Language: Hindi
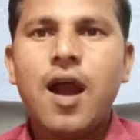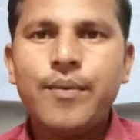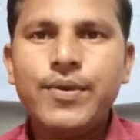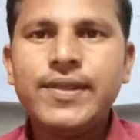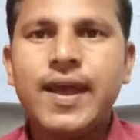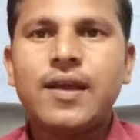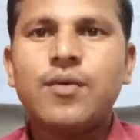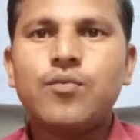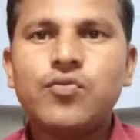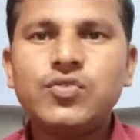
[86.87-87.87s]
अभी तक
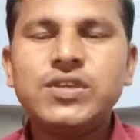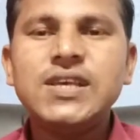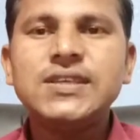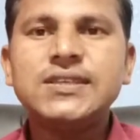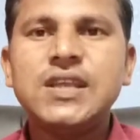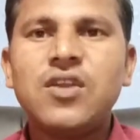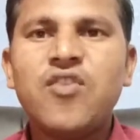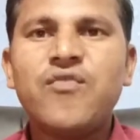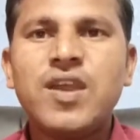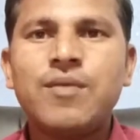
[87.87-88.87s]
मुझे
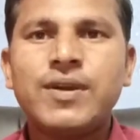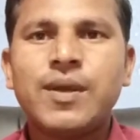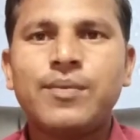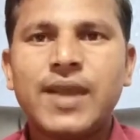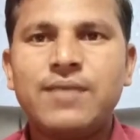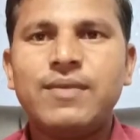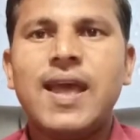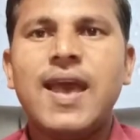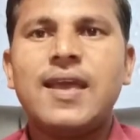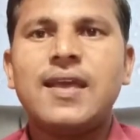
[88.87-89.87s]
सिल्वर प्ले बटन नहीं
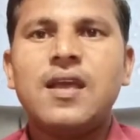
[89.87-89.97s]
मिला है